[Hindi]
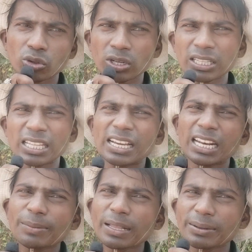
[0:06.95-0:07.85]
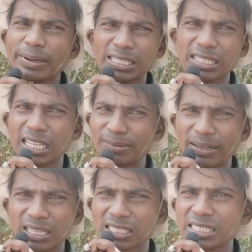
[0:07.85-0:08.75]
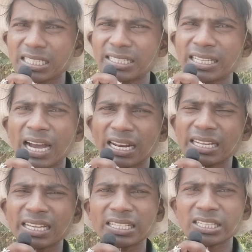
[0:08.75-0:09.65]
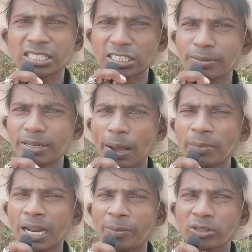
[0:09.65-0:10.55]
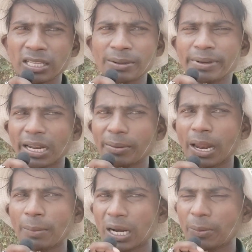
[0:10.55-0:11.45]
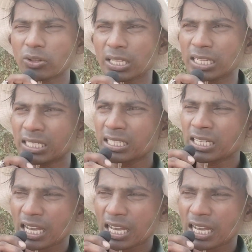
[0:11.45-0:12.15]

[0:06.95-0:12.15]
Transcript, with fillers: तो तो करता है गलत बात है भाई गलत बात ऐसे नहीं करनी चाहिए गाना नहीं गाना चाहिए किसका भी नाम खराब होता है मेरा भी नाम खराब होता है